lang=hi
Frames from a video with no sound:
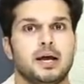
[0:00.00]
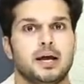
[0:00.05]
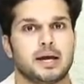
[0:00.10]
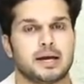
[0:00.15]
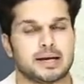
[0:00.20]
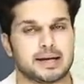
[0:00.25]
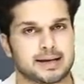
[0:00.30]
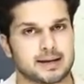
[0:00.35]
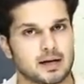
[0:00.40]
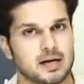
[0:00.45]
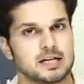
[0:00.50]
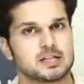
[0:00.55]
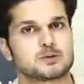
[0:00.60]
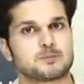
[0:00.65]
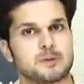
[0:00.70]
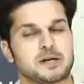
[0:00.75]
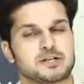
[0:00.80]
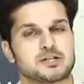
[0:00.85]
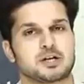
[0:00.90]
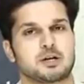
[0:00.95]
इंग्लिश
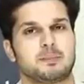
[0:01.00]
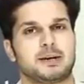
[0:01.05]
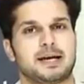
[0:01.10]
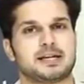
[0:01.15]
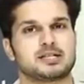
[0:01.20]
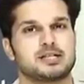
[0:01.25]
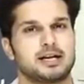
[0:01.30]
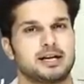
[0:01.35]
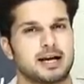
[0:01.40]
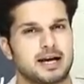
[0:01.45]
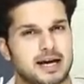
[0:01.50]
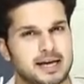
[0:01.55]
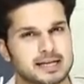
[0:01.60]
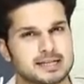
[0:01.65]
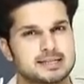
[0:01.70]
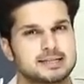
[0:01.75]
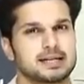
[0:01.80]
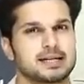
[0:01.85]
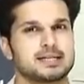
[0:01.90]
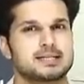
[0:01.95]
स्पेशल बैच है
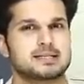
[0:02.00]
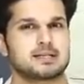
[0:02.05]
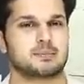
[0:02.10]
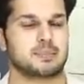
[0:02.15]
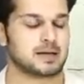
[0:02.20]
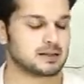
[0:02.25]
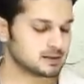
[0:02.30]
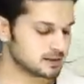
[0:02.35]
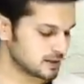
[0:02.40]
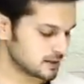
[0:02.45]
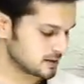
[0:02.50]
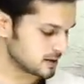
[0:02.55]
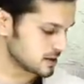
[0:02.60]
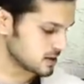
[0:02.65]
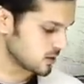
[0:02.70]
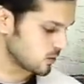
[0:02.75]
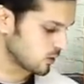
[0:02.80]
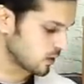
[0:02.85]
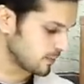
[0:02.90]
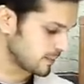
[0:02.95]
आहिस्ता आहिस्ता बात करता
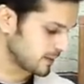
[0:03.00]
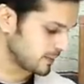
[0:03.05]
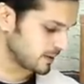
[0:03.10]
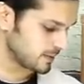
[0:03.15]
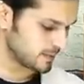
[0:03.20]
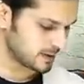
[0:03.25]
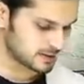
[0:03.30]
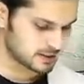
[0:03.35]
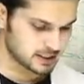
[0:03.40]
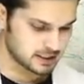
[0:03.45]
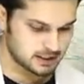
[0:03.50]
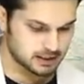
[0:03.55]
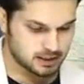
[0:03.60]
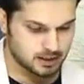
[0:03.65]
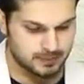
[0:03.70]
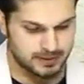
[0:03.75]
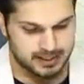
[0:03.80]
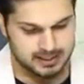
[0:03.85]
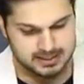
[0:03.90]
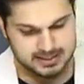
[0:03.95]
जाऊंगा मैं मेरे बच्चे
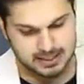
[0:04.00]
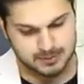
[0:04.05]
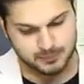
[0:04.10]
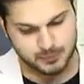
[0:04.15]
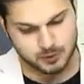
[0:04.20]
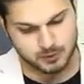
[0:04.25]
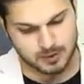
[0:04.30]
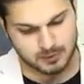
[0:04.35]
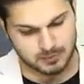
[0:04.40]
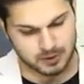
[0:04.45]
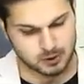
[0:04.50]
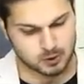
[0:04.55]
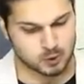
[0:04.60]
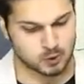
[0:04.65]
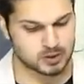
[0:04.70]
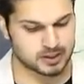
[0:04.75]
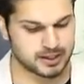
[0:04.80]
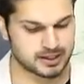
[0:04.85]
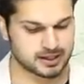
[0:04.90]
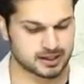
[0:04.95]
कमेंट्स आपके मैं
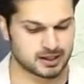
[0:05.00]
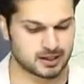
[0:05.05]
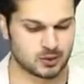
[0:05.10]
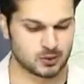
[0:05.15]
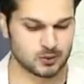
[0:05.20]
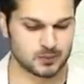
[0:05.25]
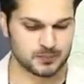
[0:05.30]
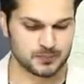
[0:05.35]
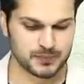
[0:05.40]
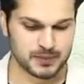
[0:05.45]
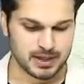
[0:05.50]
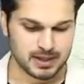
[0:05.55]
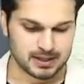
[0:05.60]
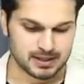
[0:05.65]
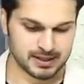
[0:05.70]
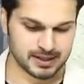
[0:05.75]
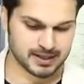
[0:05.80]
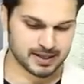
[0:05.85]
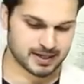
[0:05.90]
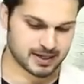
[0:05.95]
बिल्कुल देख रहा हूं
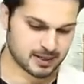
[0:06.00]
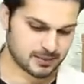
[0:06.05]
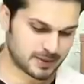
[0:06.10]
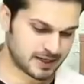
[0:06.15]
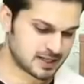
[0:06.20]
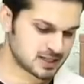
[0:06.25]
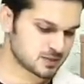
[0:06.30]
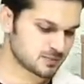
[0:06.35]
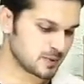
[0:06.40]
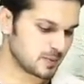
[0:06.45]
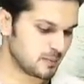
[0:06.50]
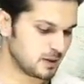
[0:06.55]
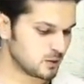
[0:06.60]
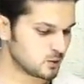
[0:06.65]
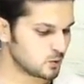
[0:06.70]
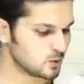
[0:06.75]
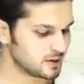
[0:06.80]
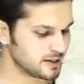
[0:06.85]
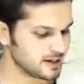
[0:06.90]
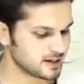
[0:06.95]
ठीक है कमेंट्स में
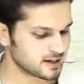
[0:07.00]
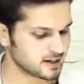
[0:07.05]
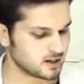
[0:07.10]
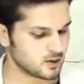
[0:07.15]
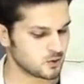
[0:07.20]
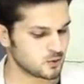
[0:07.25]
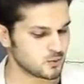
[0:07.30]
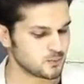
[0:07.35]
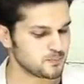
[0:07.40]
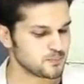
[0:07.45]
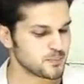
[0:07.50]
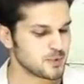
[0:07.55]
बिल्कुल देख रहा हूं